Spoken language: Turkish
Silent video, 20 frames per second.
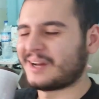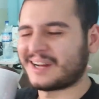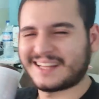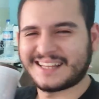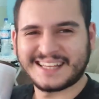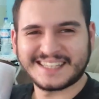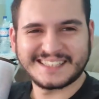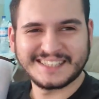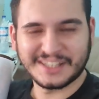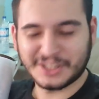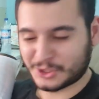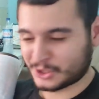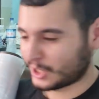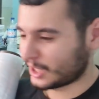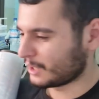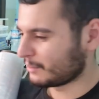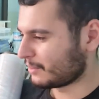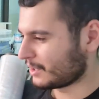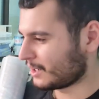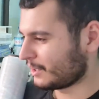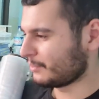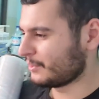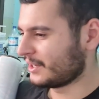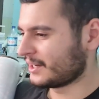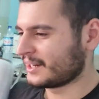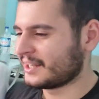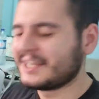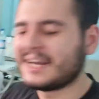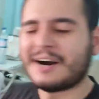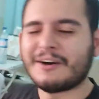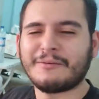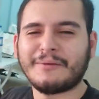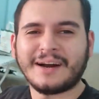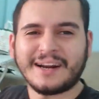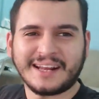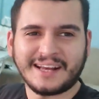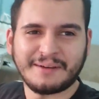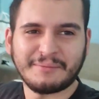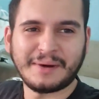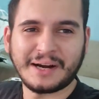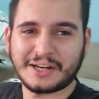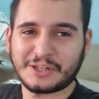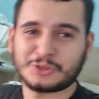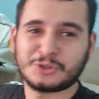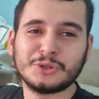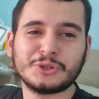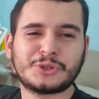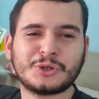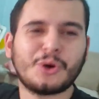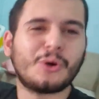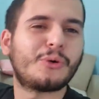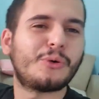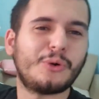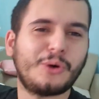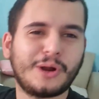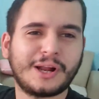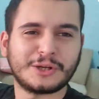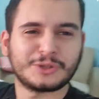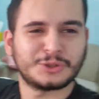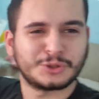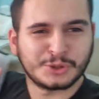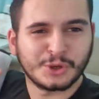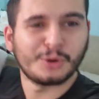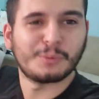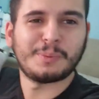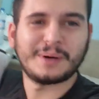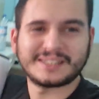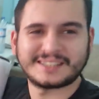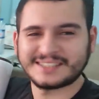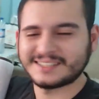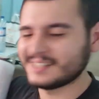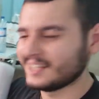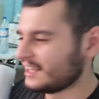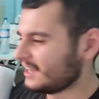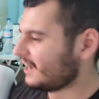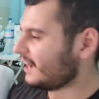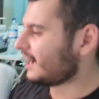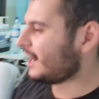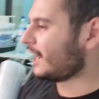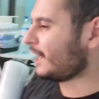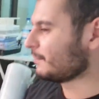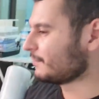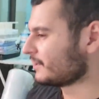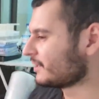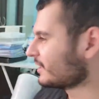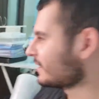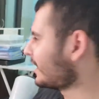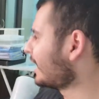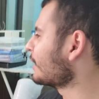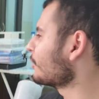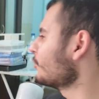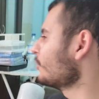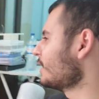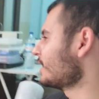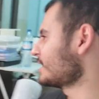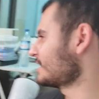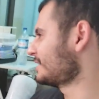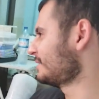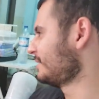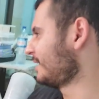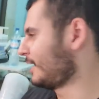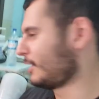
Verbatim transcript: arkadaşlar. Şaka maka bir yana. Ya var ya bak şu çok kolay. Şu çok basit. Abi kargoları şimdi